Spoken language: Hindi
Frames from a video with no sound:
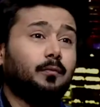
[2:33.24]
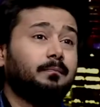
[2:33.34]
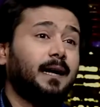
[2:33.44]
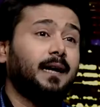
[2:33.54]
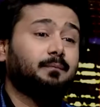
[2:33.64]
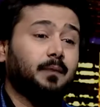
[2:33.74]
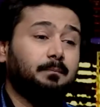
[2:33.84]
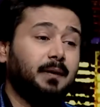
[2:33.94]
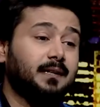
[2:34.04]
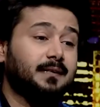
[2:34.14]
तो मैं
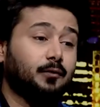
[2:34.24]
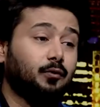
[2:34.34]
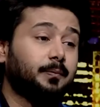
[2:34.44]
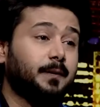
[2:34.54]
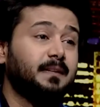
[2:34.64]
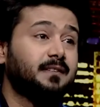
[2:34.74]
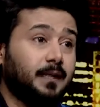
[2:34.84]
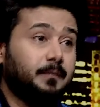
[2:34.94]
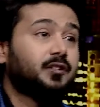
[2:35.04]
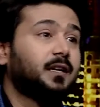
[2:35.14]
अब्बा के साथ तो अपनी
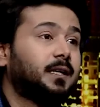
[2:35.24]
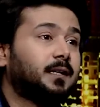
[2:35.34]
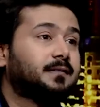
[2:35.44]
मिजरी भी शेयर नहीं कर